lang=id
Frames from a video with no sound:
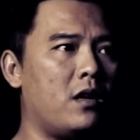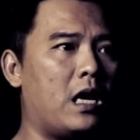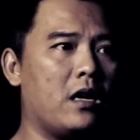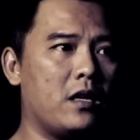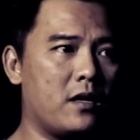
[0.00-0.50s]

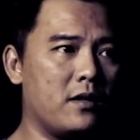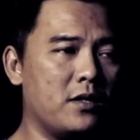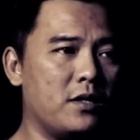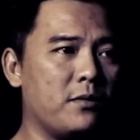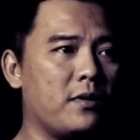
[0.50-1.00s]
Angker
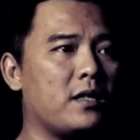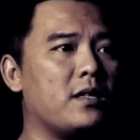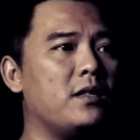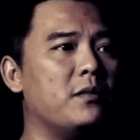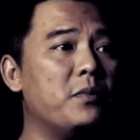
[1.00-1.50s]
di situ
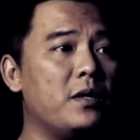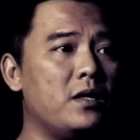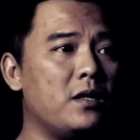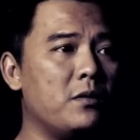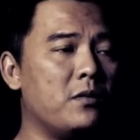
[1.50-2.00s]
katanya
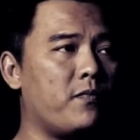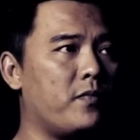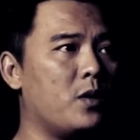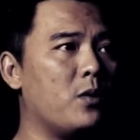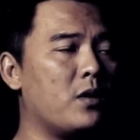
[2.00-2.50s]
begitu.
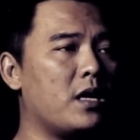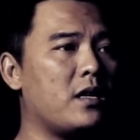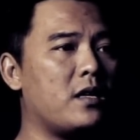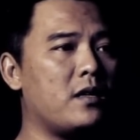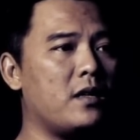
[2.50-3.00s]
Duh,
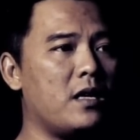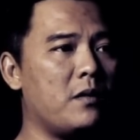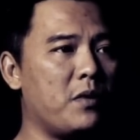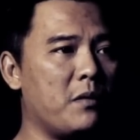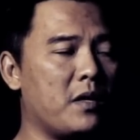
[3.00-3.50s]
angker
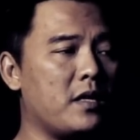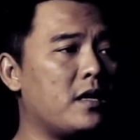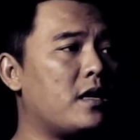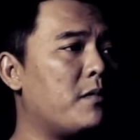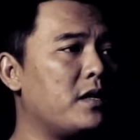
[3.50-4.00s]
kenapa mah?
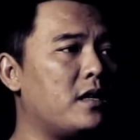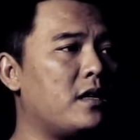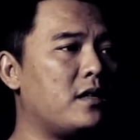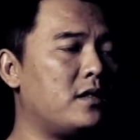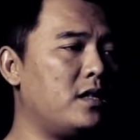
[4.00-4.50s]
Ya namanya
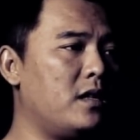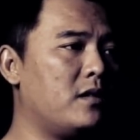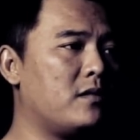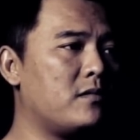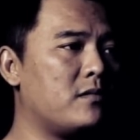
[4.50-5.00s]
anak
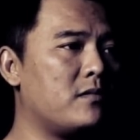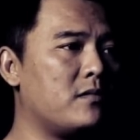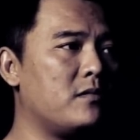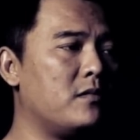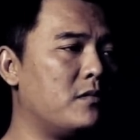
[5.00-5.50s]
kecil,
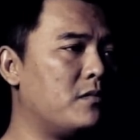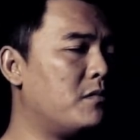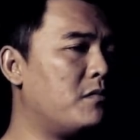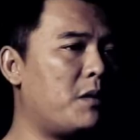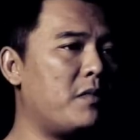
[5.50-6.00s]

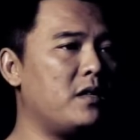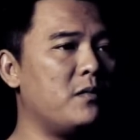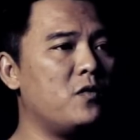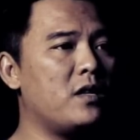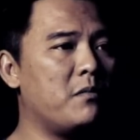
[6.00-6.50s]

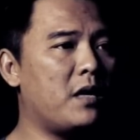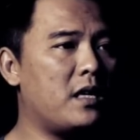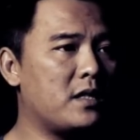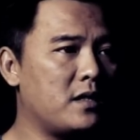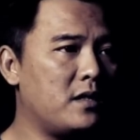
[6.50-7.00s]
mamanya mungkin
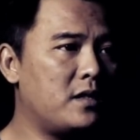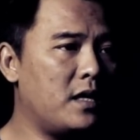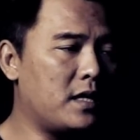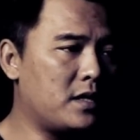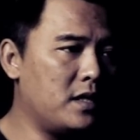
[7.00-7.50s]
males
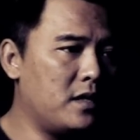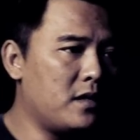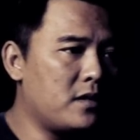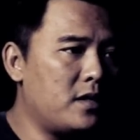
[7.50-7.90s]
ngejelasin ya.